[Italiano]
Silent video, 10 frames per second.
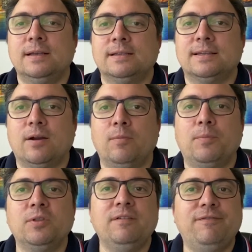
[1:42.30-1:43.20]
sarà un
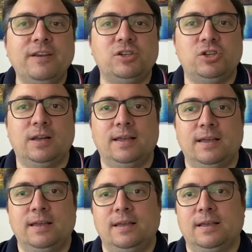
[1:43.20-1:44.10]
po'
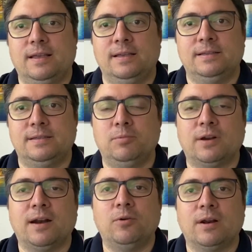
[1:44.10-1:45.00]
difficile che si
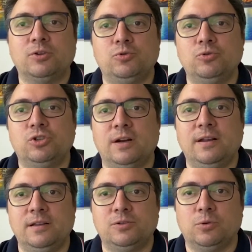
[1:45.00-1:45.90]
potranno raggiungere
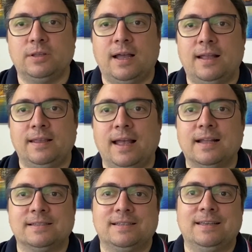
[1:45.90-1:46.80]
i risultati,
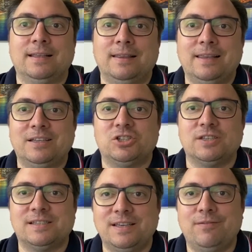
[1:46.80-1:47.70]
anzi
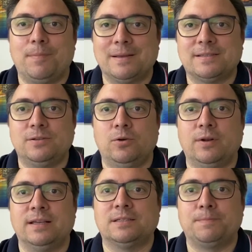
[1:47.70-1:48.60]
l'eccessiva
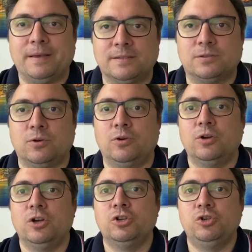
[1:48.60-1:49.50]
passione spesso
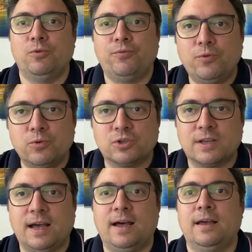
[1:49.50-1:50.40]
ci
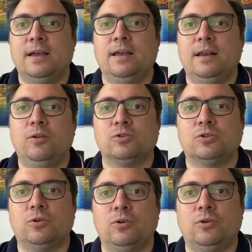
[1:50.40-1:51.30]
offusca il
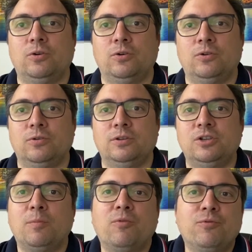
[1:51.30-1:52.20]
nostro,
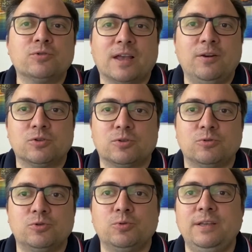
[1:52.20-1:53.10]
diciamo, offusca il
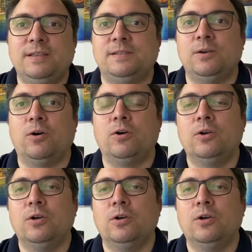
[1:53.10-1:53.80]
nostro giudizio